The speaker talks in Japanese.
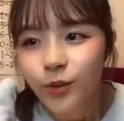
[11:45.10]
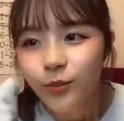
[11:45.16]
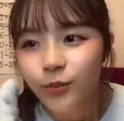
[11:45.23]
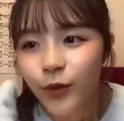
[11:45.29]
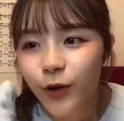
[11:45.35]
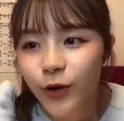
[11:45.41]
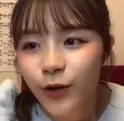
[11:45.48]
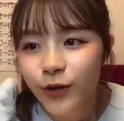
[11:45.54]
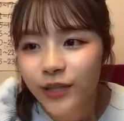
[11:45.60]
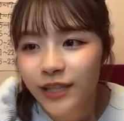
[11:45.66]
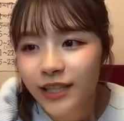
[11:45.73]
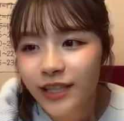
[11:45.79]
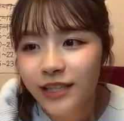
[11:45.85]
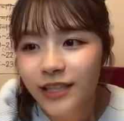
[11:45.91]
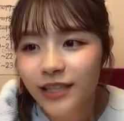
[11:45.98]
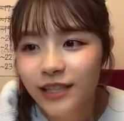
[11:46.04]

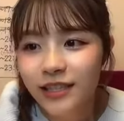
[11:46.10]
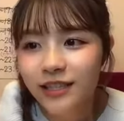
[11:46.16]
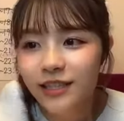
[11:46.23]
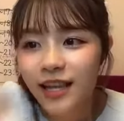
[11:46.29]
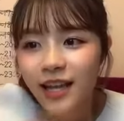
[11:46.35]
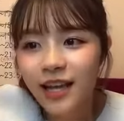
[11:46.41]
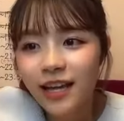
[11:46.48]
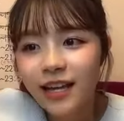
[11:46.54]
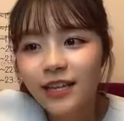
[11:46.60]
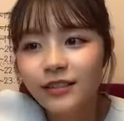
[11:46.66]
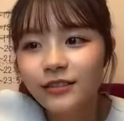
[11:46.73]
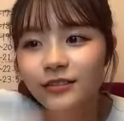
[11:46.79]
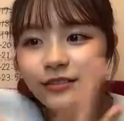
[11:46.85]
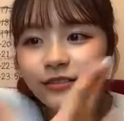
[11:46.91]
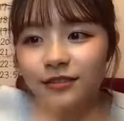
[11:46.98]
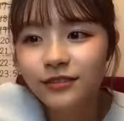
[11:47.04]

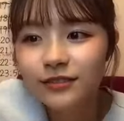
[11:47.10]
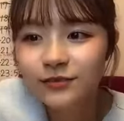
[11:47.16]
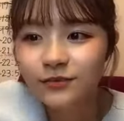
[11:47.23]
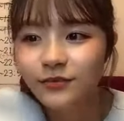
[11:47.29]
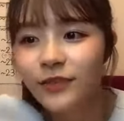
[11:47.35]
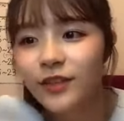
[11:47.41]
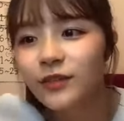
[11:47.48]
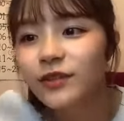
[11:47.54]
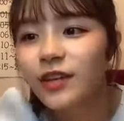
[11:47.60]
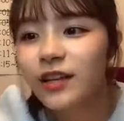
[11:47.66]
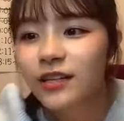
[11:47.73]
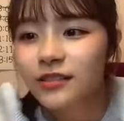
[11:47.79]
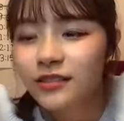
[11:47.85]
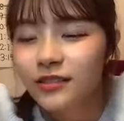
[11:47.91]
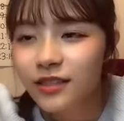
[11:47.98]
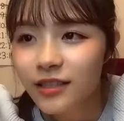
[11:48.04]
ポニーテールお
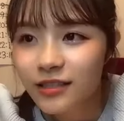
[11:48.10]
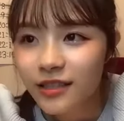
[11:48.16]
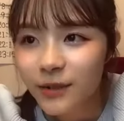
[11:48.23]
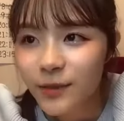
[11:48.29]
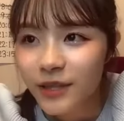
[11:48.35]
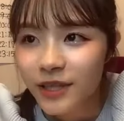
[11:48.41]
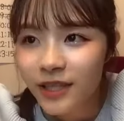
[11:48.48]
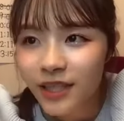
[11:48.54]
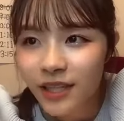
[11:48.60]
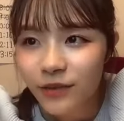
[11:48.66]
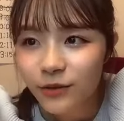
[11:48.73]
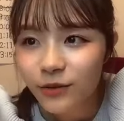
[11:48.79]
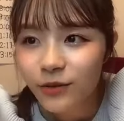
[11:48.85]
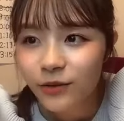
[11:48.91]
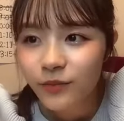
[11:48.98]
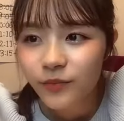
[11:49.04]
腹すいたで食べてない
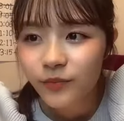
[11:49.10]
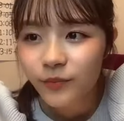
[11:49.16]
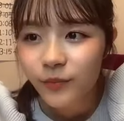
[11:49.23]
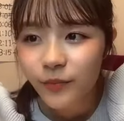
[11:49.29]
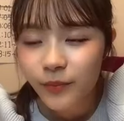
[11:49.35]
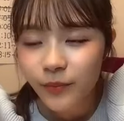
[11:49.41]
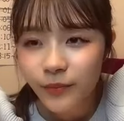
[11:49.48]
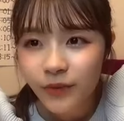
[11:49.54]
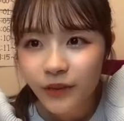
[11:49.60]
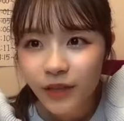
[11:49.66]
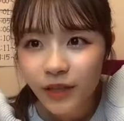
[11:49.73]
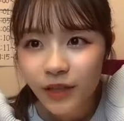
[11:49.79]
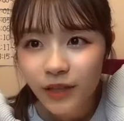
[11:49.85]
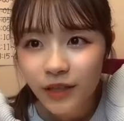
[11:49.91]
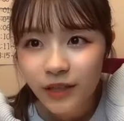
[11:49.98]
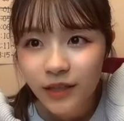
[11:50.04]
の
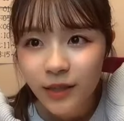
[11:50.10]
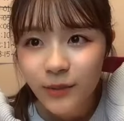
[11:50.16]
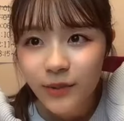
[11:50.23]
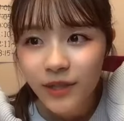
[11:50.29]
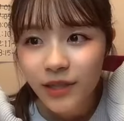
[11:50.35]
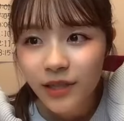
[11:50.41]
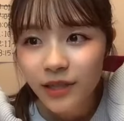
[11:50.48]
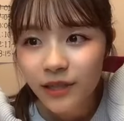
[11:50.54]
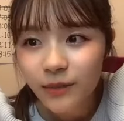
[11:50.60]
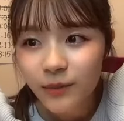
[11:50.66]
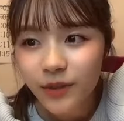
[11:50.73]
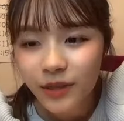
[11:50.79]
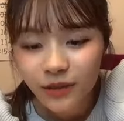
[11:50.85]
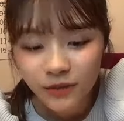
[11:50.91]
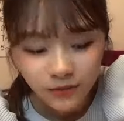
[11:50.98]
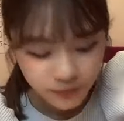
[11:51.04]
食べなきゃダメ
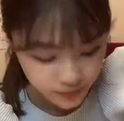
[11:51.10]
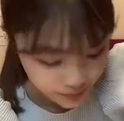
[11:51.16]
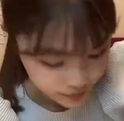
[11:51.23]
だよ